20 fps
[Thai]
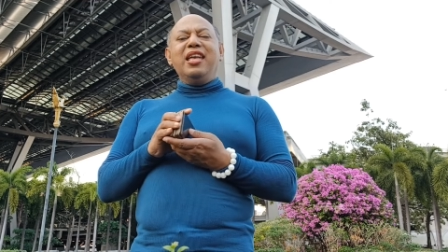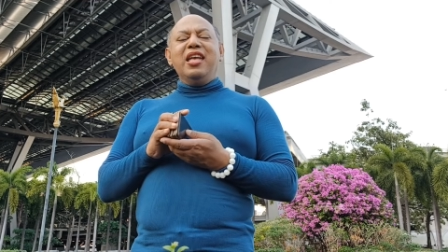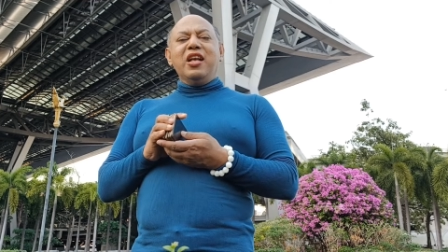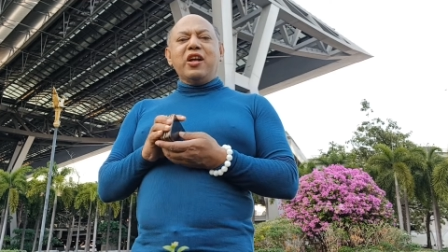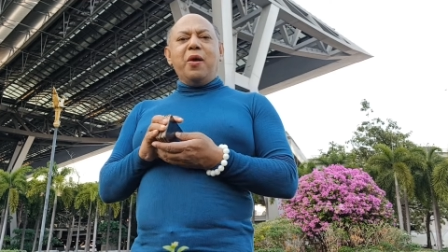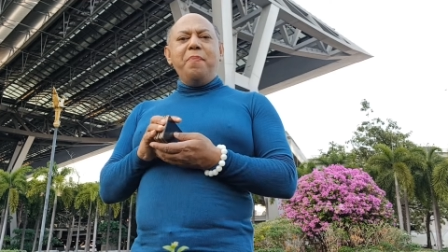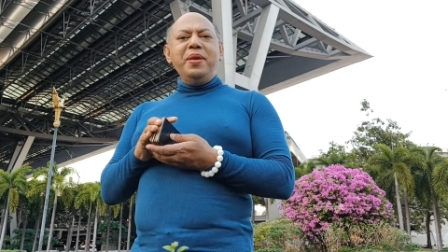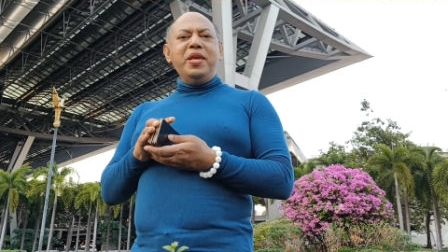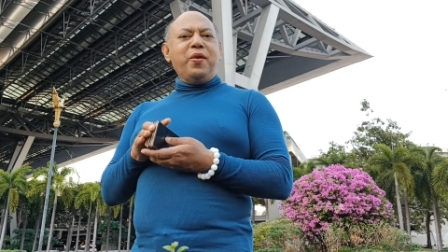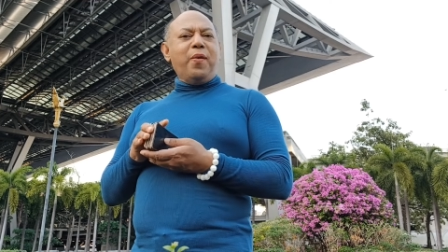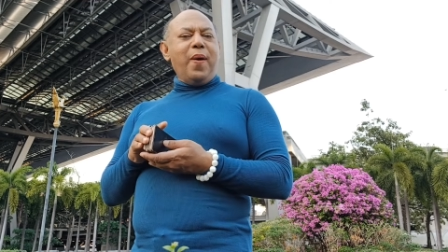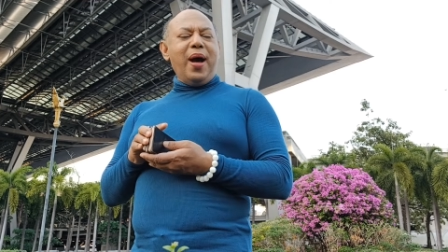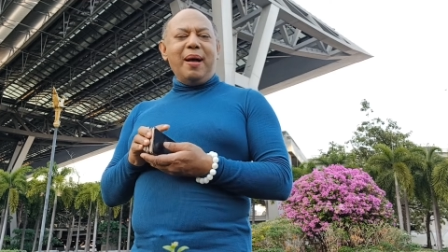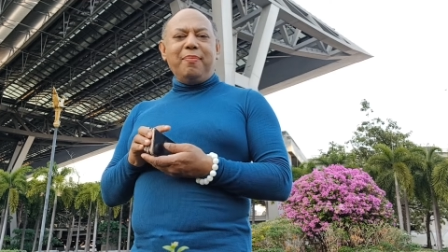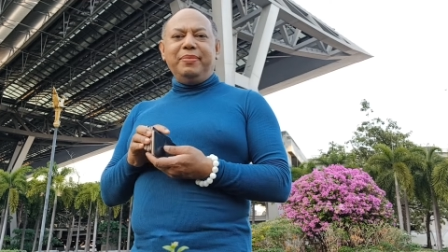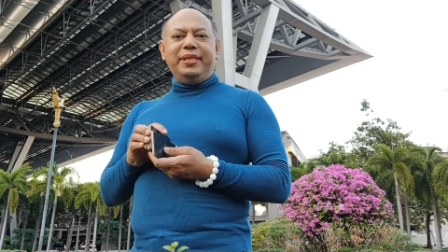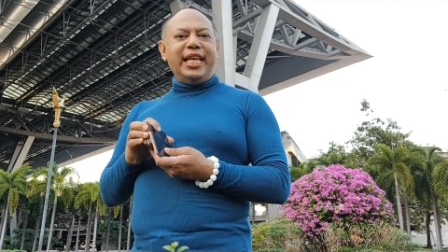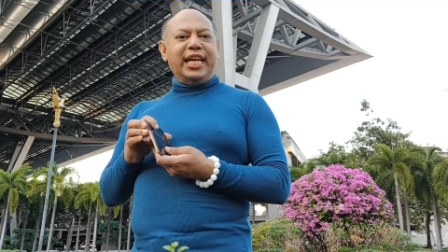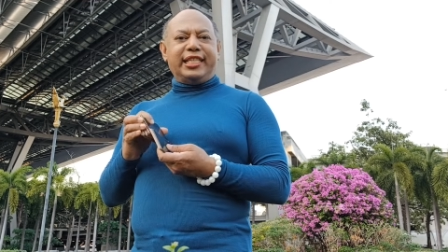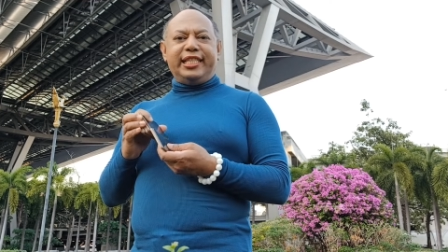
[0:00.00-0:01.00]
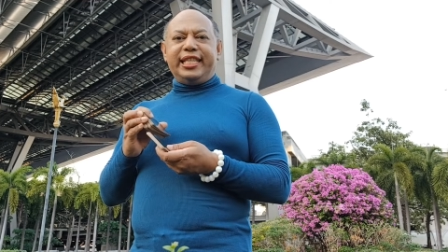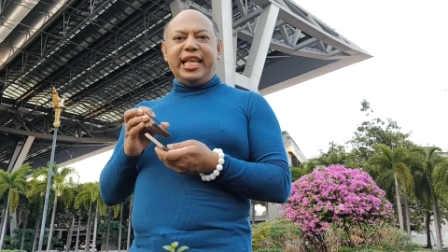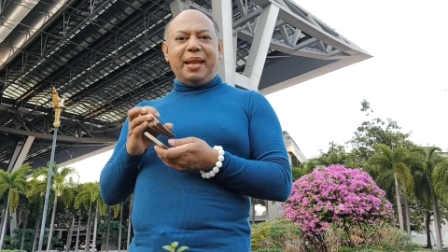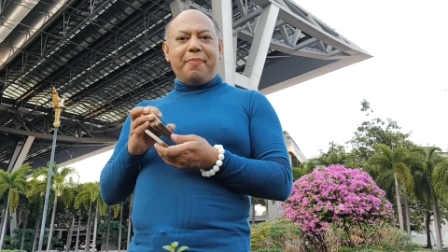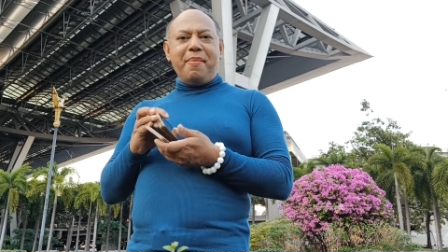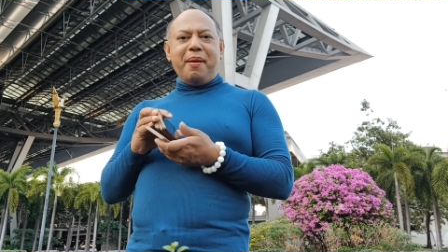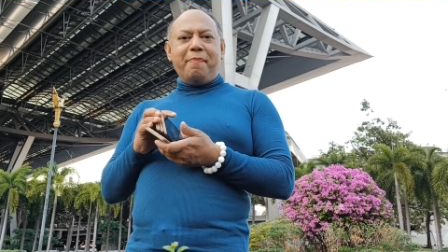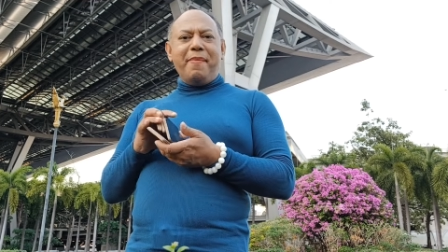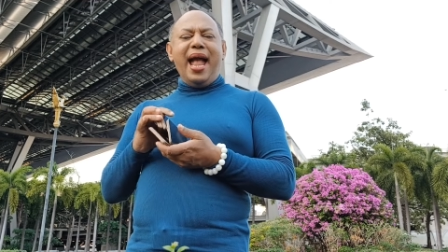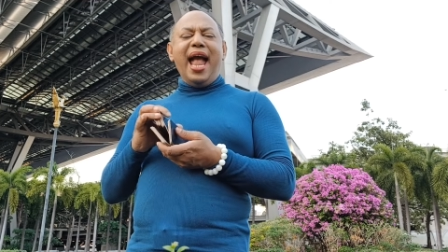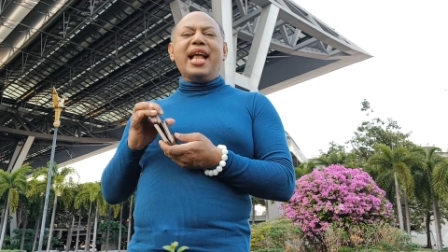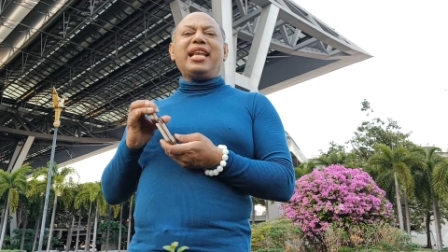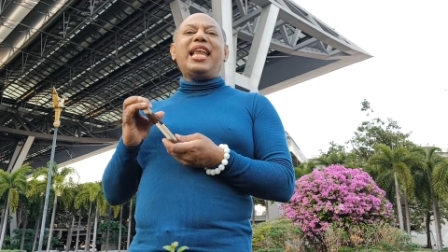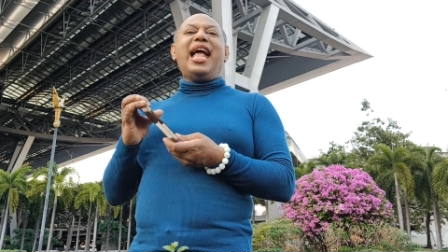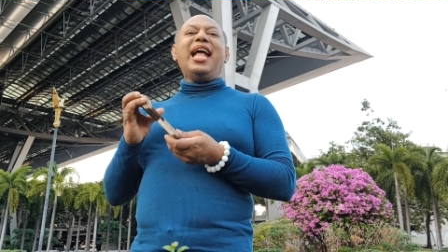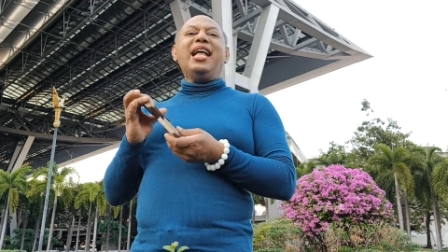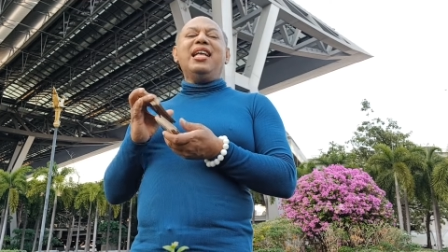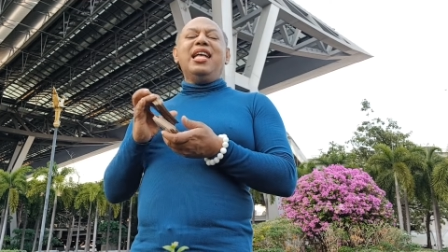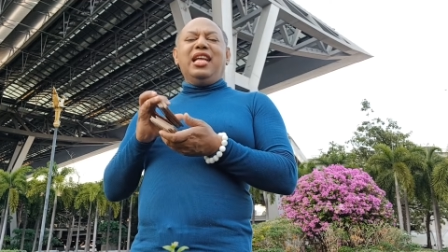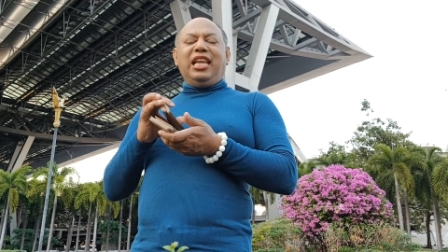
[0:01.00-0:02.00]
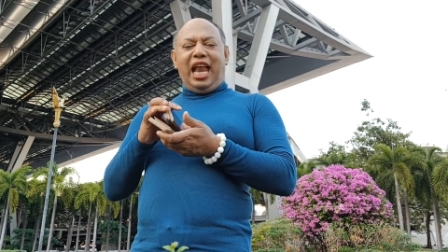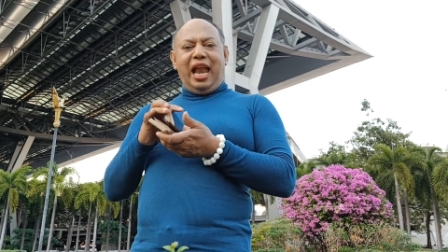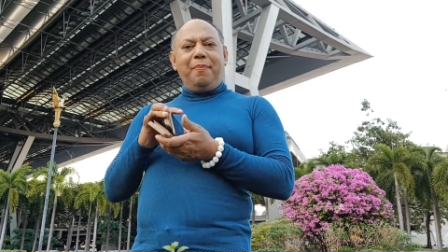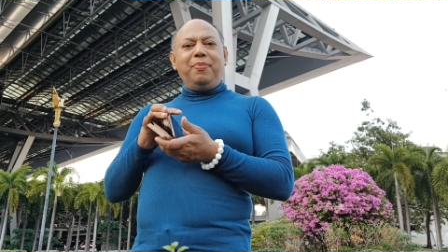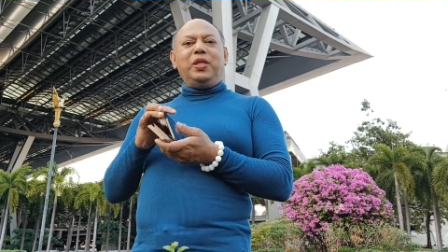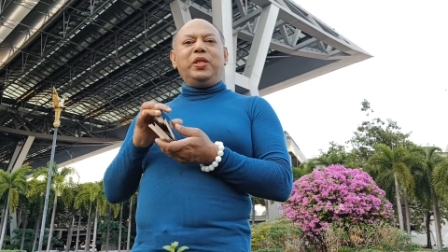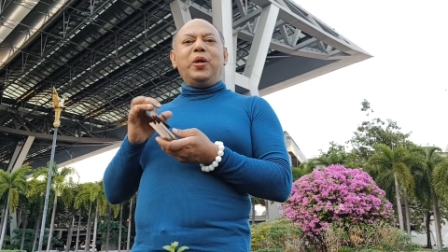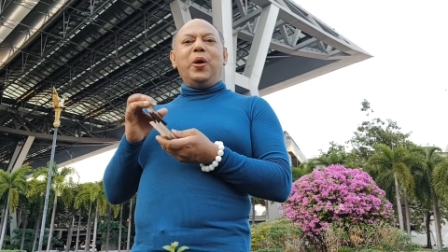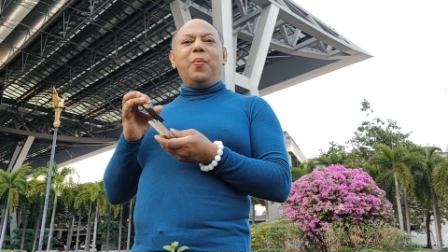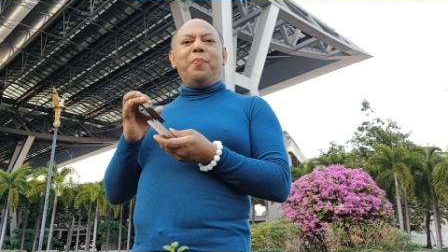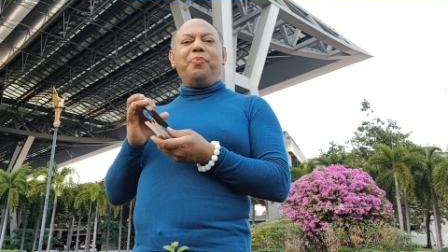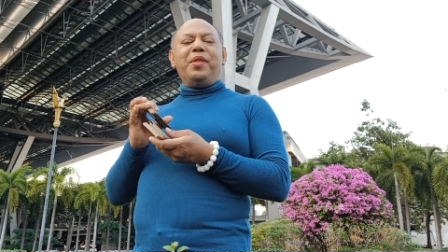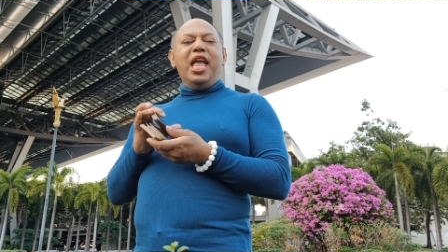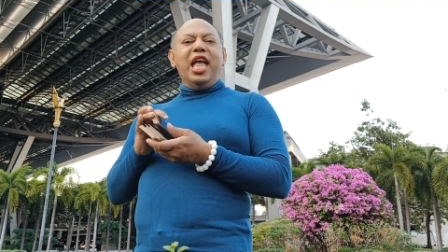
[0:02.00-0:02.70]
เขามีความศักดิ์สิทธิ์มากๆนะ ท่านผู้ชม